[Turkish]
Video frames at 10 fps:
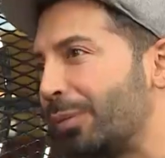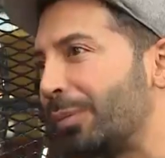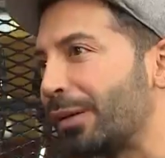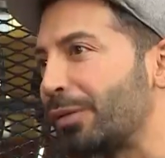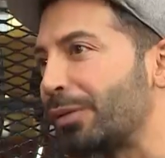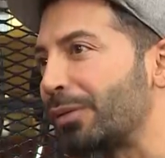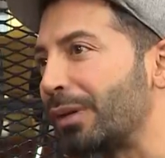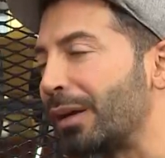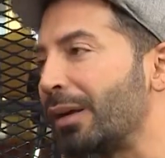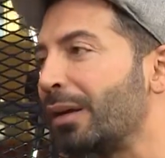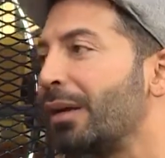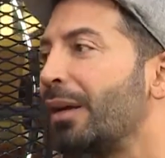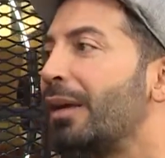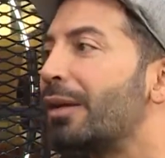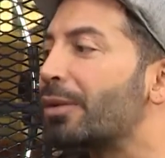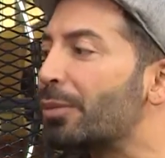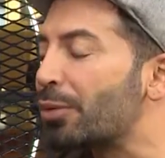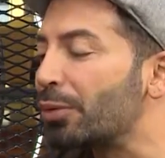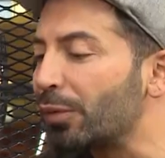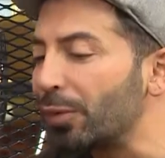bulmak zorunda. Şimdi
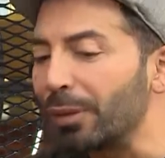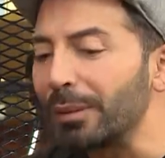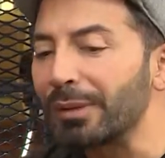şunu söyleyeyim.